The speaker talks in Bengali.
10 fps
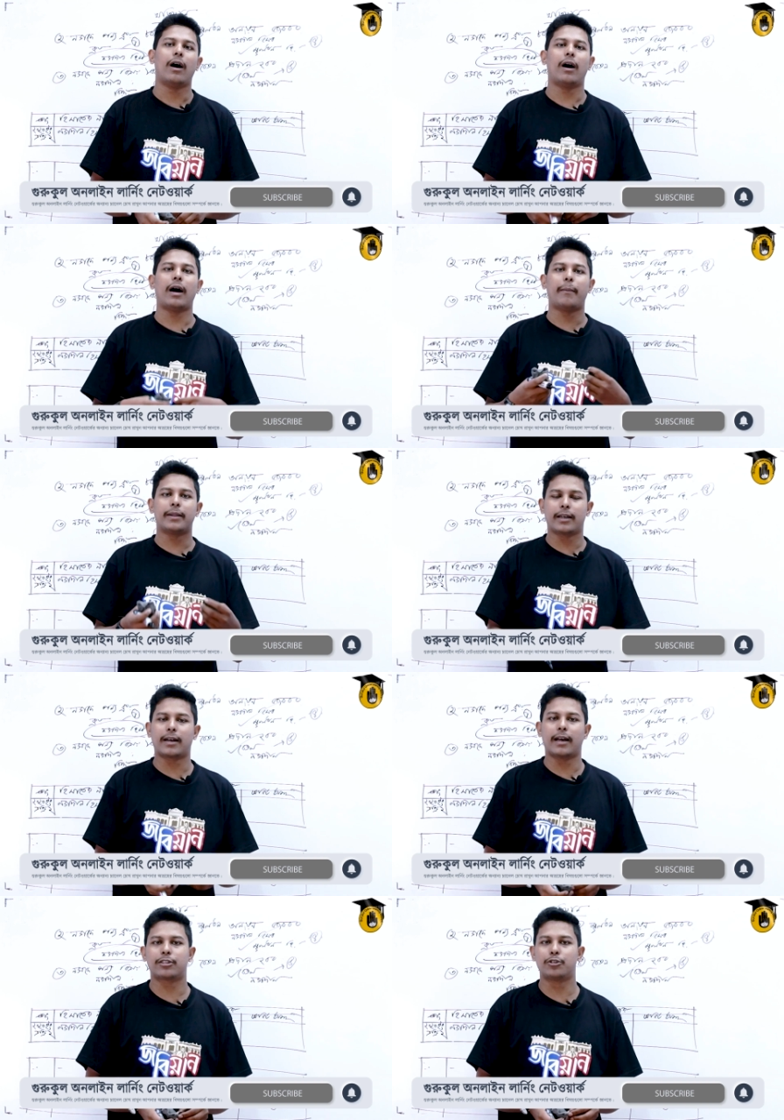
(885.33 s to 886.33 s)
আমাদের ক্লাস
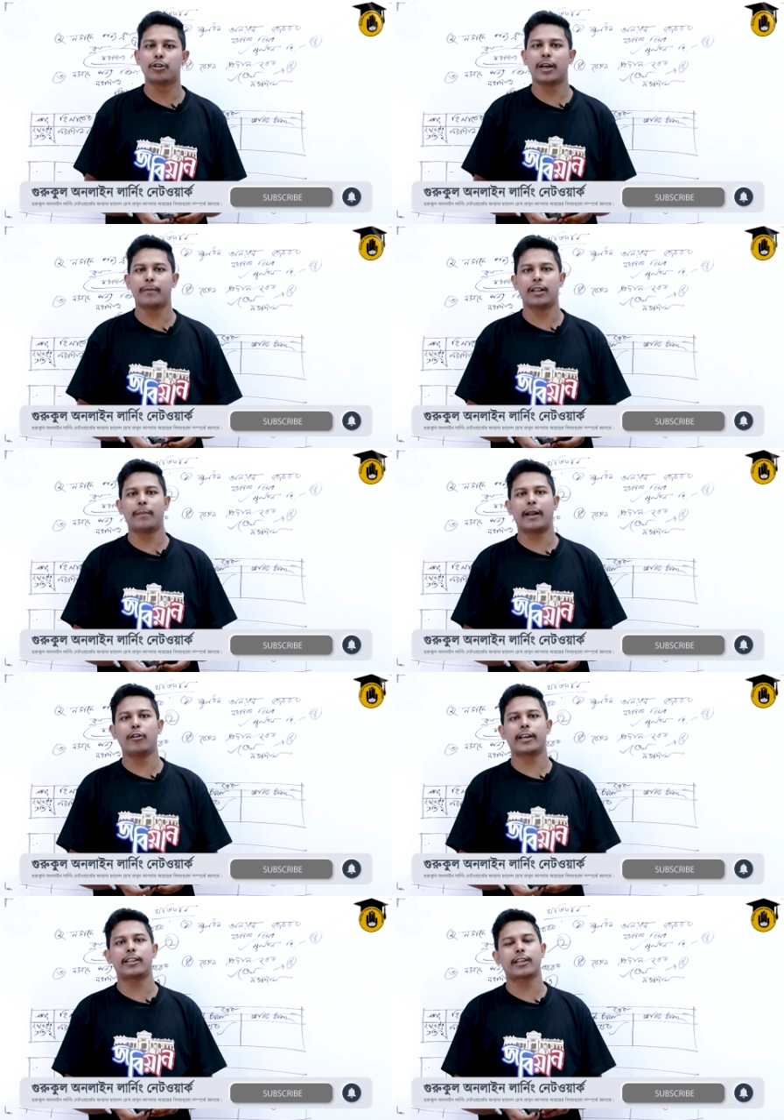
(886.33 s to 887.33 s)
যদি আপনাদের ভালো লেগে
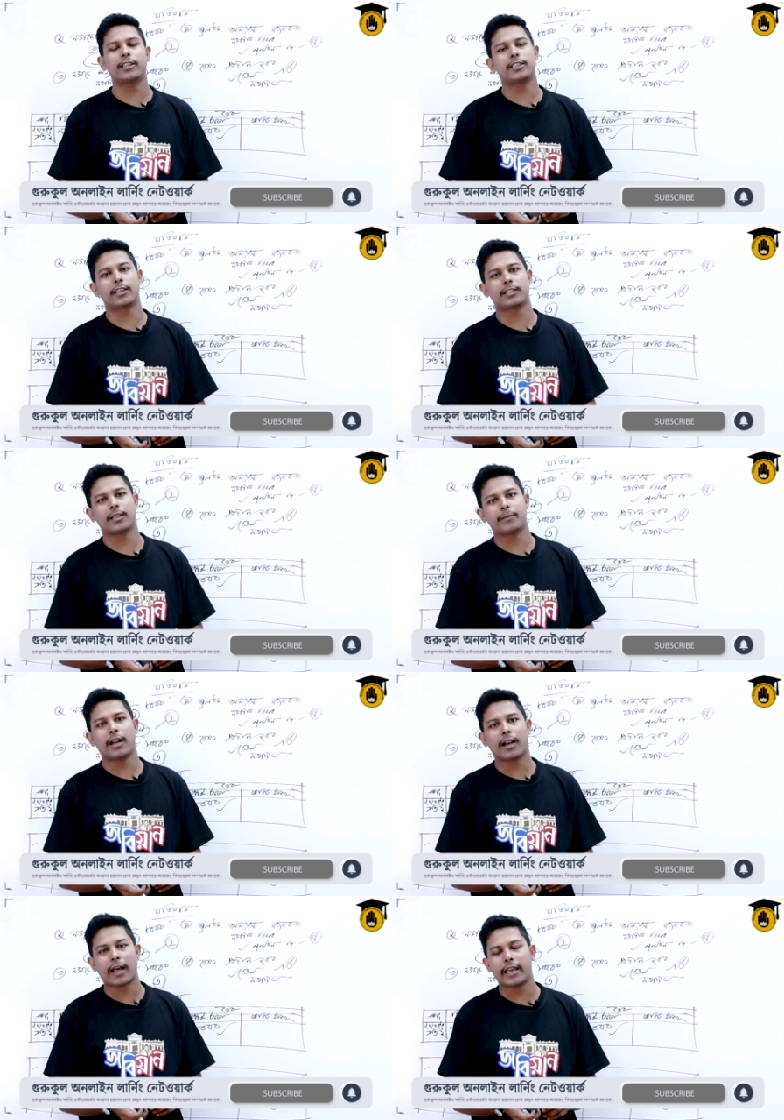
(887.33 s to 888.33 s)
থাকে সেক্ষেত্রে আপনারা
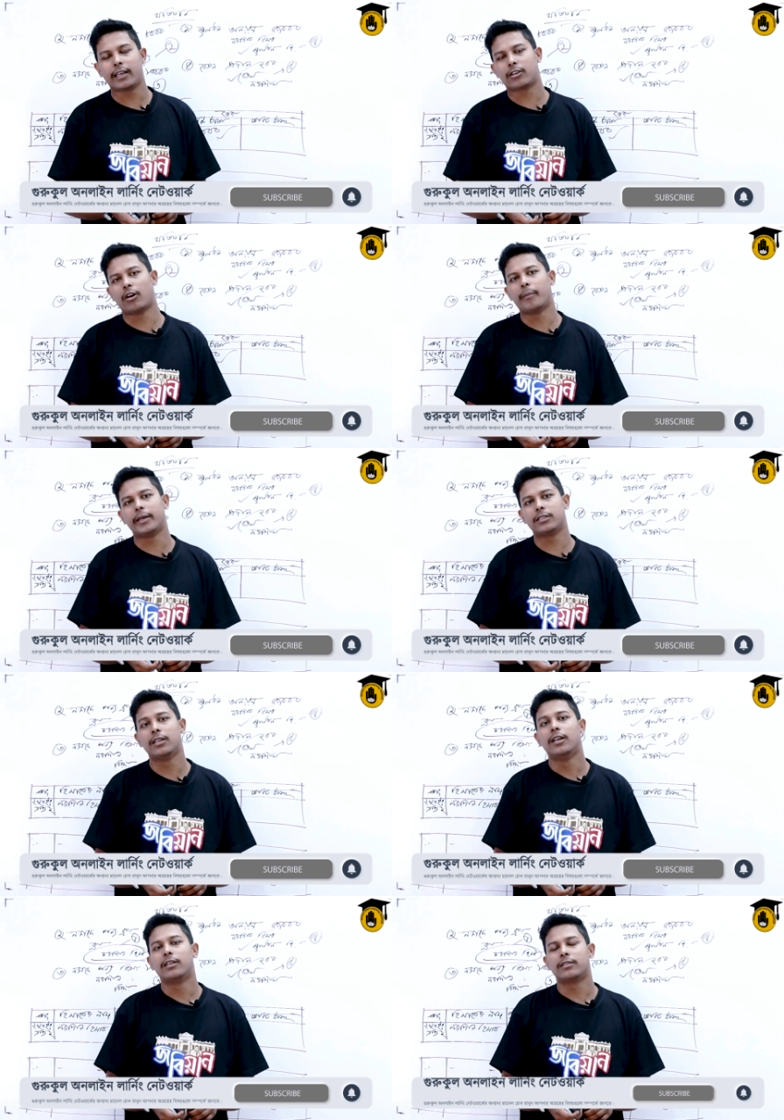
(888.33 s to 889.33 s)
লাইক কমেন্ট
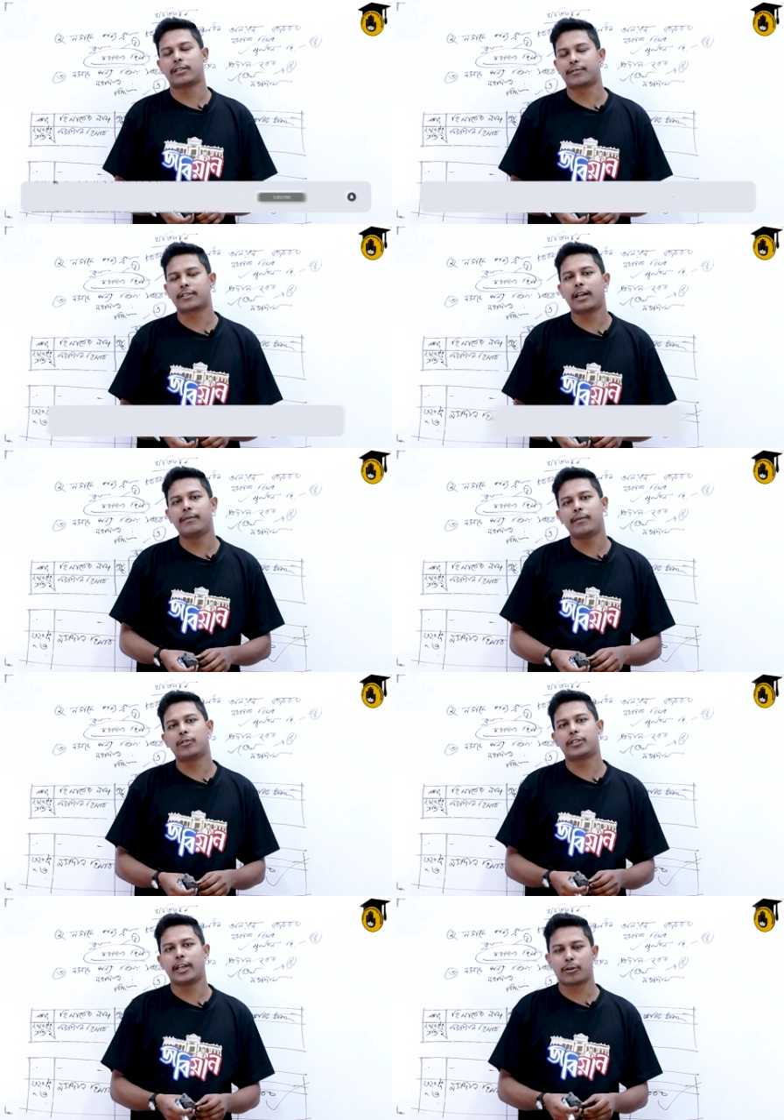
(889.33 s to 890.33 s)
সাবস্ক্রাইব এবং
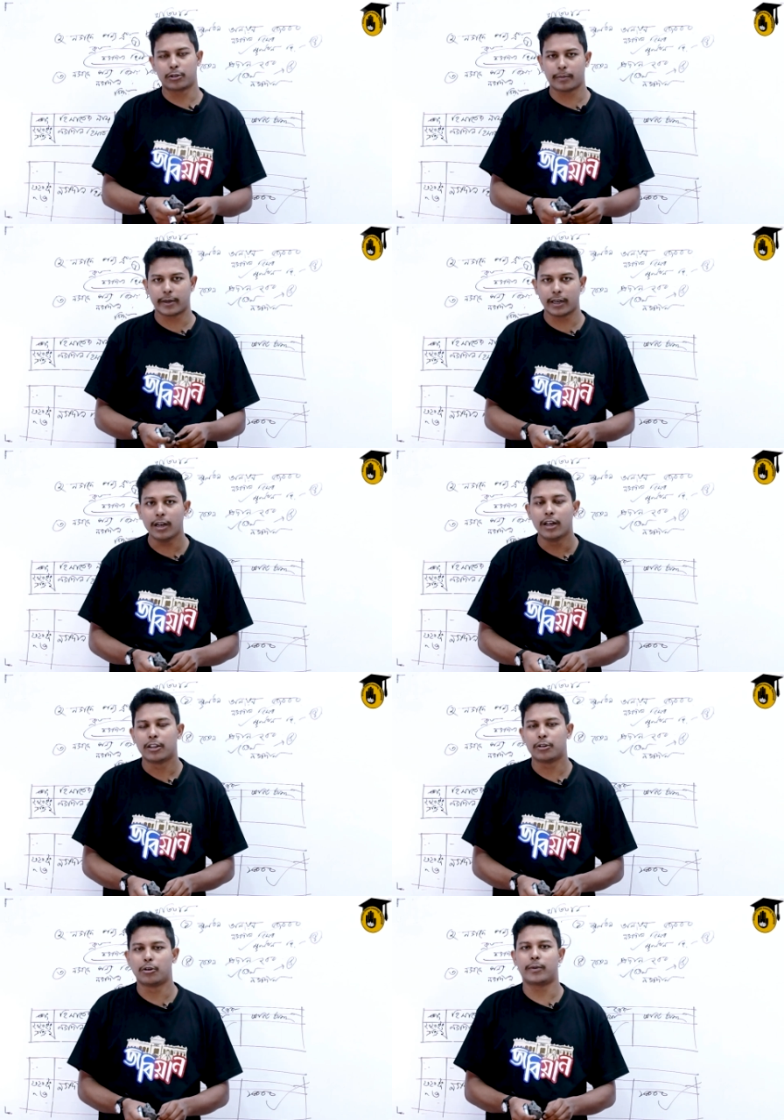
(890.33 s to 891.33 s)
শেয়ার করতে পারেন ধন্যবাদ